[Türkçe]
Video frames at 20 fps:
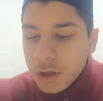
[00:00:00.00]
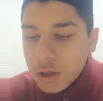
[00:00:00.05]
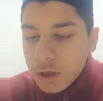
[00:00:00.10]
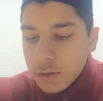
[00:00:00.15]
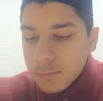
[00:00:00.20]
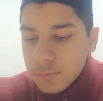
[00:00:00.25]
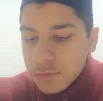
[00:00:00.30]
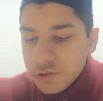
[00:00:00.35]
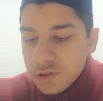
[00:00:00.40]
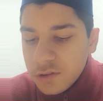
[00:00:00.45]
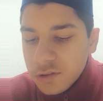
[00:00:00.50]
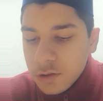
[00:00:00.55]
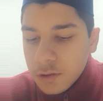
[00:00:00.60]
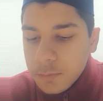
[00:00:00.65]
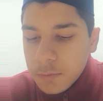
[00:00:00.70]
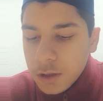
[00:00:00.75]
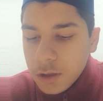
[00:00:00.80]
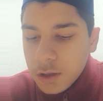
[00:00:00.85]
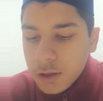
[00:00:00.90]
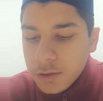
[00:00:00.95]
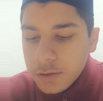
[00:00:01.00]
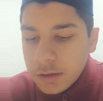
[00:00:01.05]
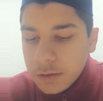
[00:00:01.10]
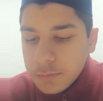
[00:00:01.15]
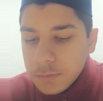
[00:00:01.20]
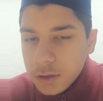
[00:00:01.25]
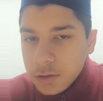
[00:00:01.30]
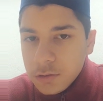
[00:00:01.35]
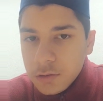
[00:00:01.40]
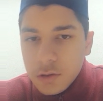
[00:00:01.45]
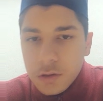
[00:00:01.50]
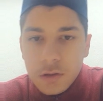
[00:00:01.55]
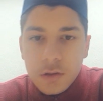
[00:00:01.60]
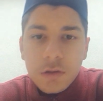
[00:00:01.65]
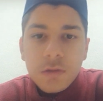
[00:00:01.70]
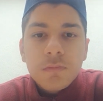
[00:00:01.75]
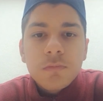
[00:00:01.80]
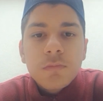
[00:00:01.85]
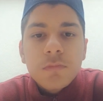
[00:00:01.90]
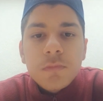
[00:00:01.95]
Amacı zaman kazanmaktı.
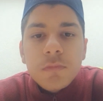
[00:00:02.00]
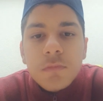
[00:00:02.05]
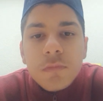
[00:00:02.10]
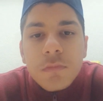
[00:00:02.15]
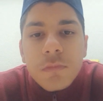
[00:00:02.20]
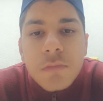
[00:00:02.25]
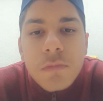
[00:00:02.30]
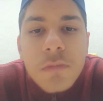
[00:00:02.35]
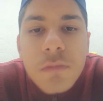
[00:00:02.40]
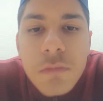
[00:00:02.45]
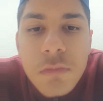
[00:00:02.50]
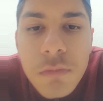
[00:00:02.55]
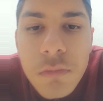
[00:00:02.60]
Hmm.